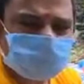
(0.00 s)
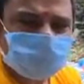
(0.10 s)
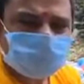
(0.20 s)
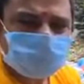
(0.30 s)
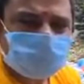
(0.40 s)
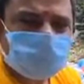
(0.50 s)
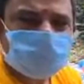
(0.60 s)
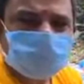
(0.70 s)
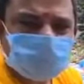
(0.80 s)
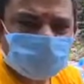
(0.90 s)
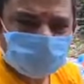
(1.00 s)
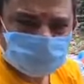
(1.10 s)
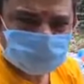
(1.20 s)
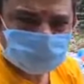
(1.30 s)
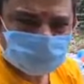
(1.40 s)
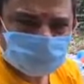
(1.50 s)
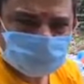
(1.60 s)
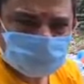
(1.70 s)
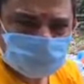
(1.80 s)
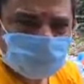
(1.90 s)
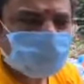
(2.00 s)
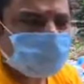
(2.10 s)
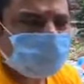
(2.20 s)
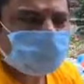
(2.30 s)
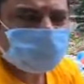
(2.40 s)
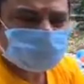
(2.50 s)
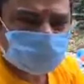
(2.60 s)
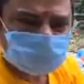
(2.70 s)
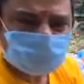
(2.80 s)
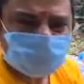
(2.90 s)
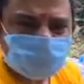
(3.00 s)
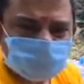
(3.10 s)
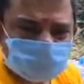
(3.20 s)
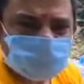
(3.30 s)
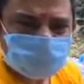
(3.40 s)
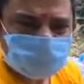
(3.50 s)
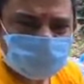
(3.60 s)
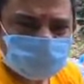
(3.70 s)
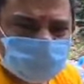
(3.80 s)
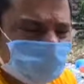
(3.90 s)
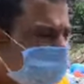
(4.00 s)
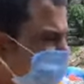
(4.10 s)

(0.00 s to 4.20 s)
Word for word: ప్రజలు ట్రీట్మెంట్ గురించి వస్తారు ఇవాళ ఐసోలేషన్ వార్డ్ కూడా పెట్టారు